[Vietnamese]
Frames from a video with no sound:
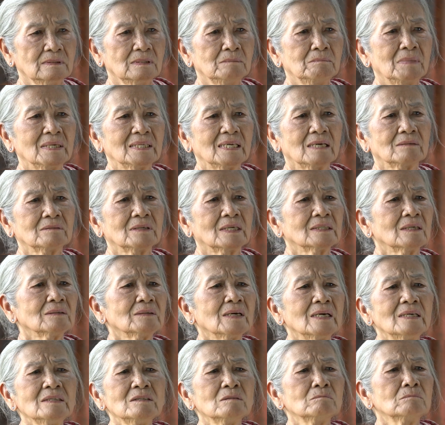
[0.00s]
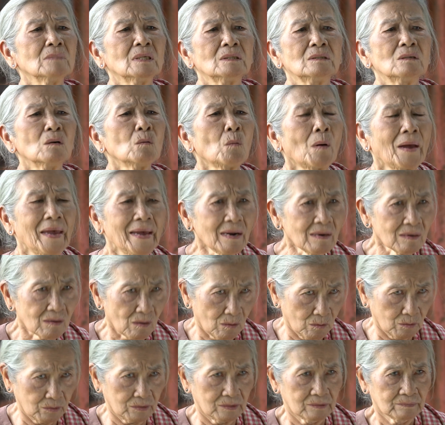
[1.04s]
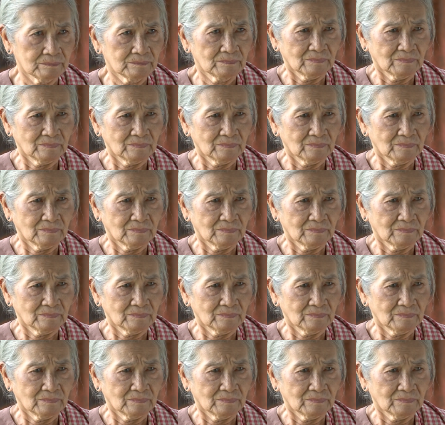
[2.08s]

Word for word: Nhưng mà dạo này ta thấy trong mình nó khỏe rồi